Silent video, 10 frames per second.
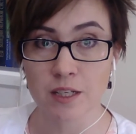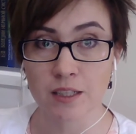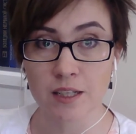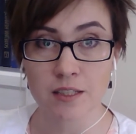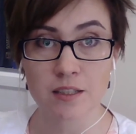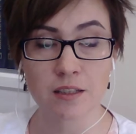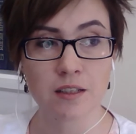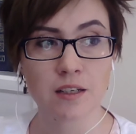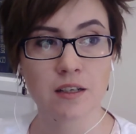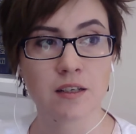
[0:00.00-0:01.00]

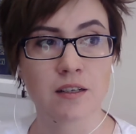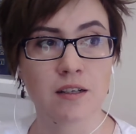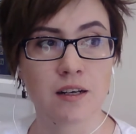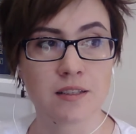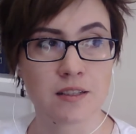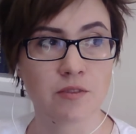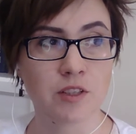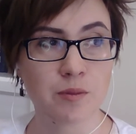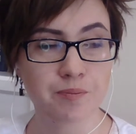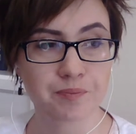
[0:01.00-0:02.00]
согласно а,
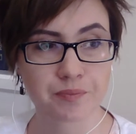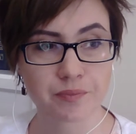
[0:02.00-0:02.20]
основным,